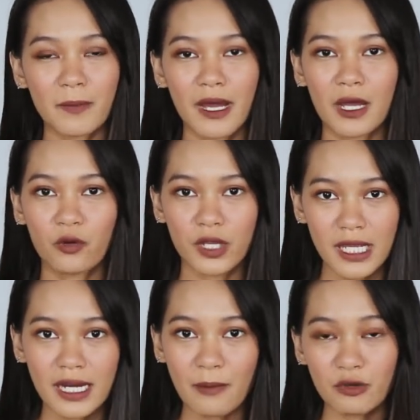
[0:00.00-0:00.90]

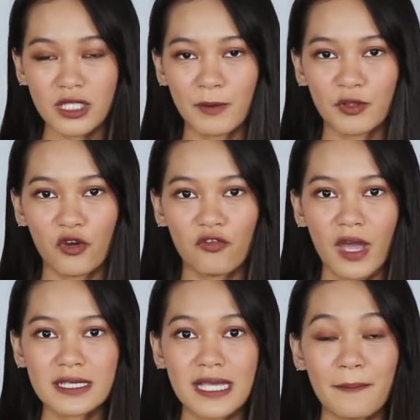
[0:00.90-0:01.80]
mempengaruhi rambut sahabat
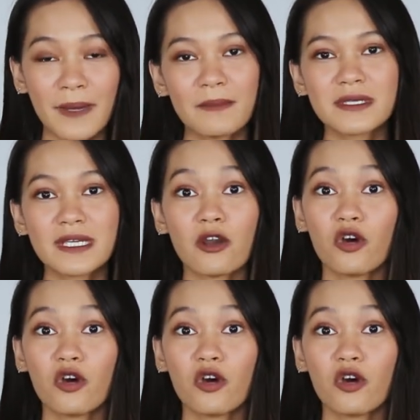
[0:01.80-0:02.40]
Nova sampai bisa